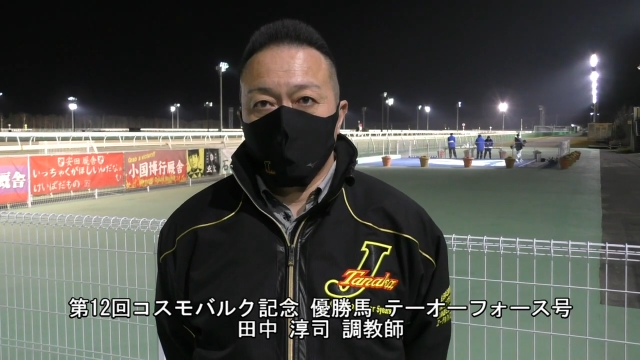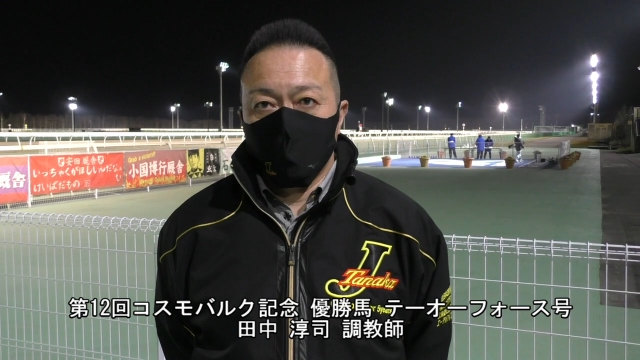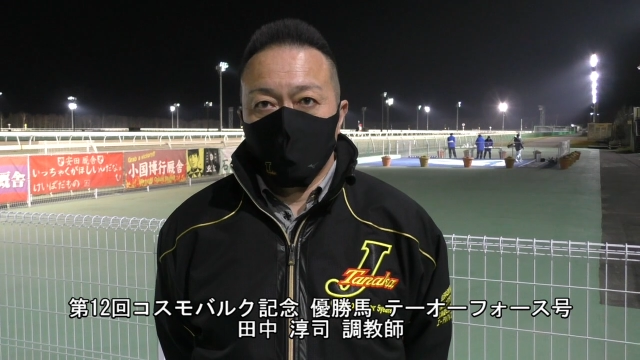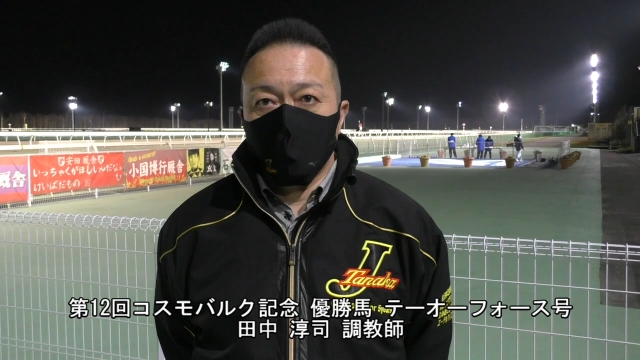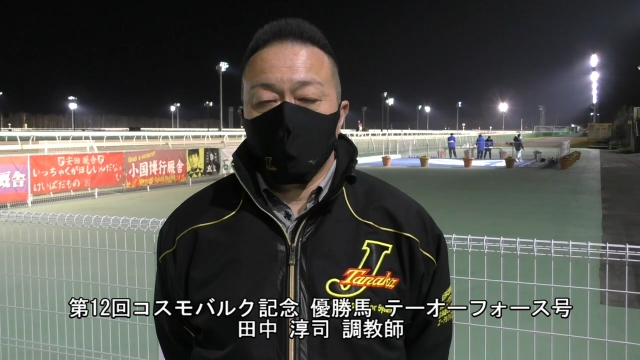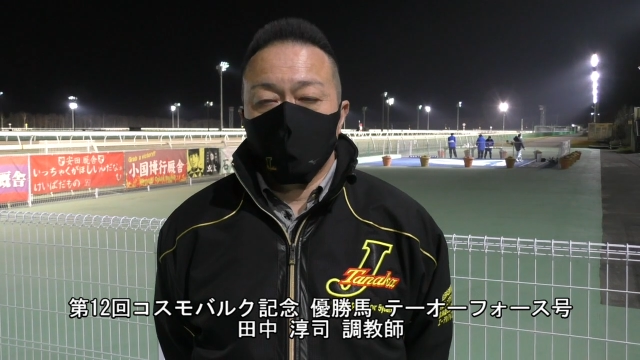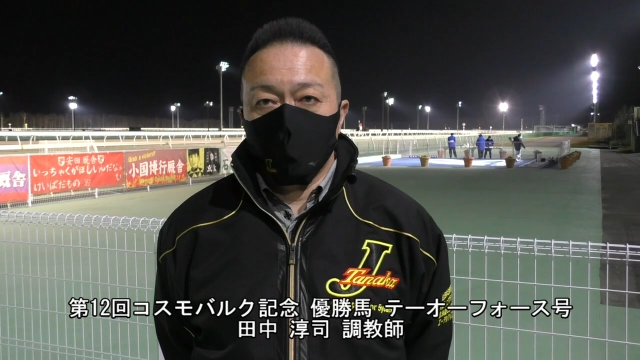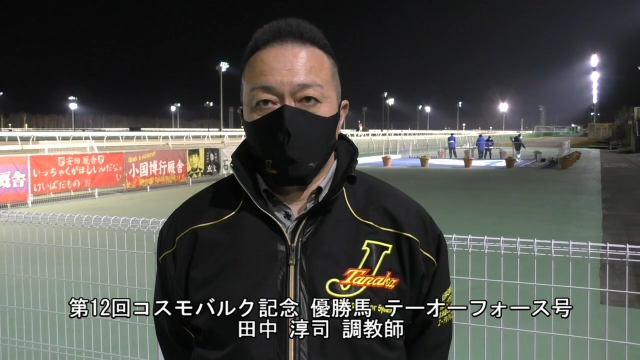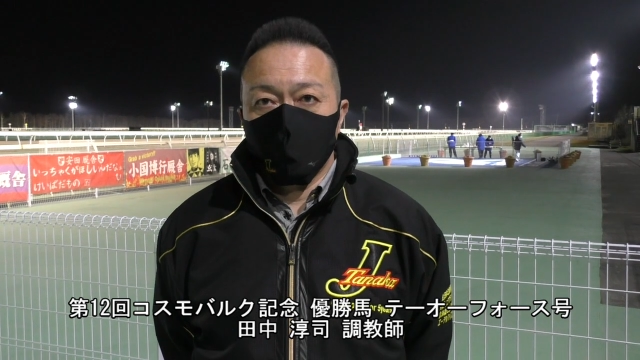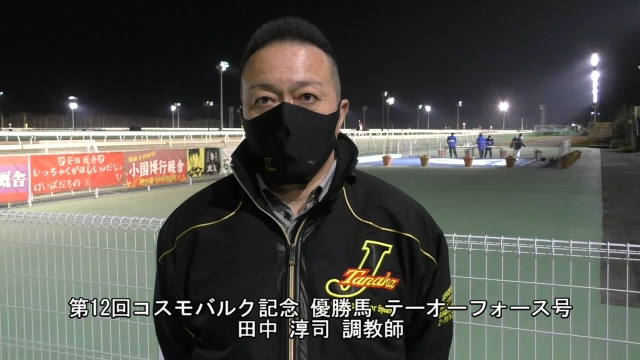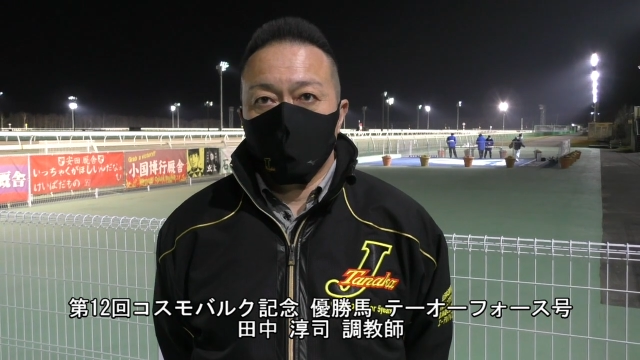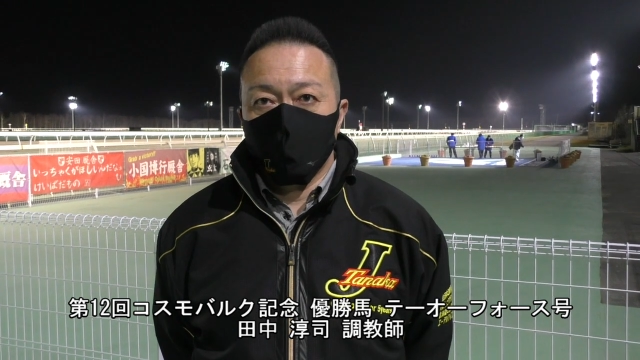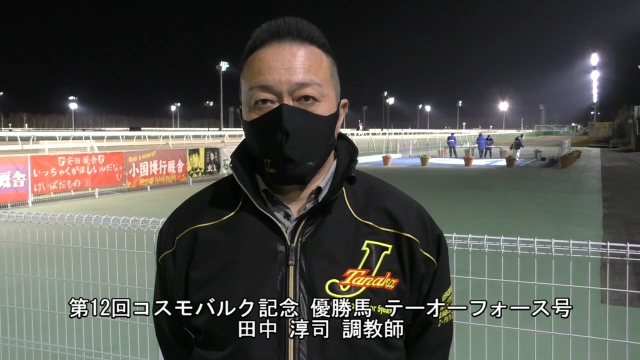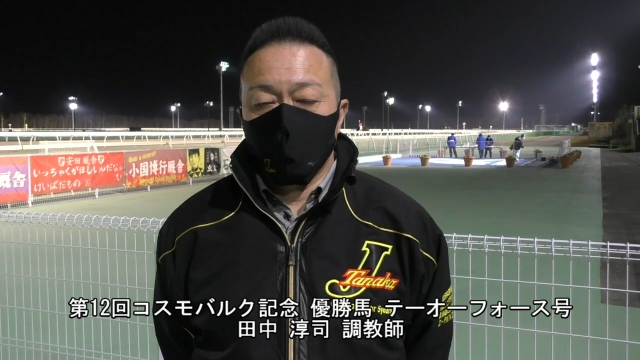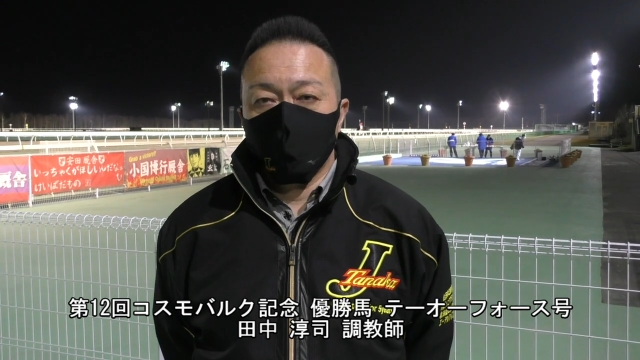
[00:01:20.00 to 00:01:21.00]
ころだと思うんです
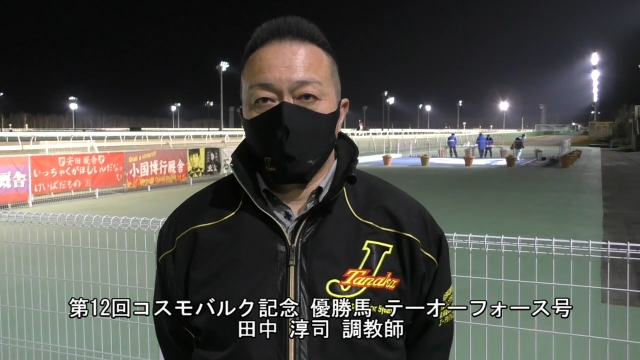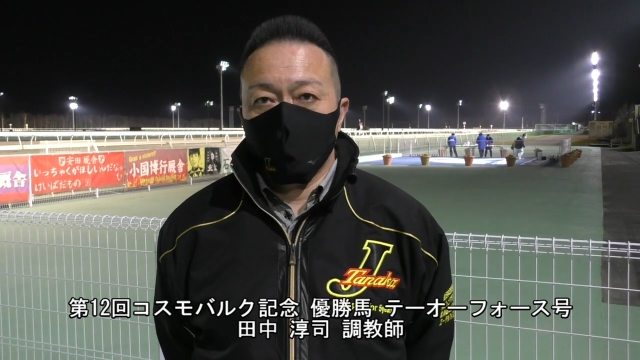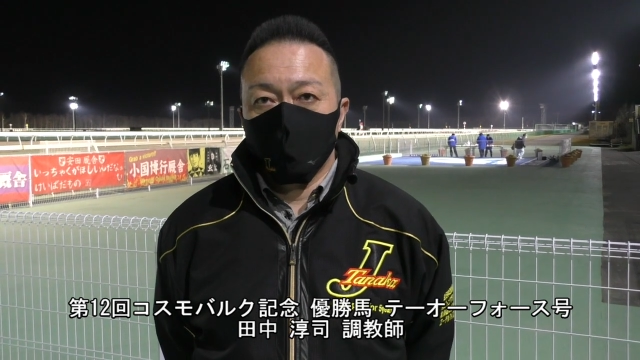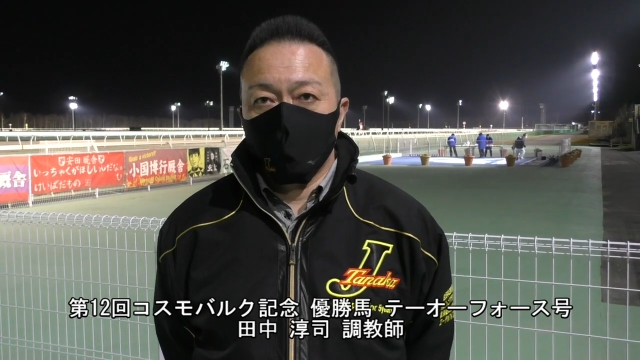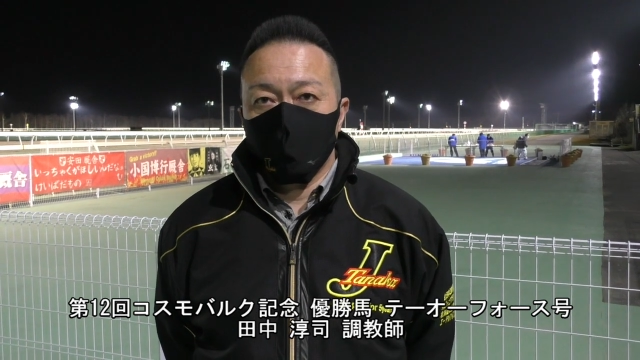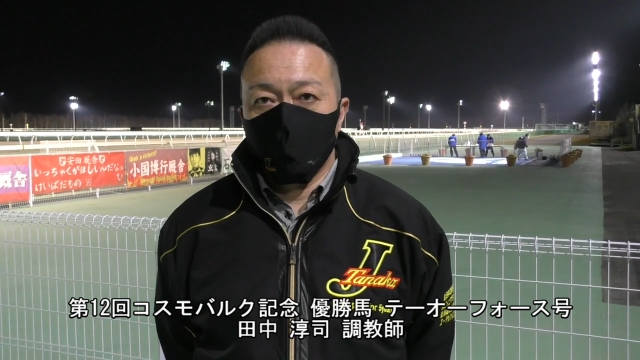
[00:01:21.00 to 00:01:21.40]
けれども今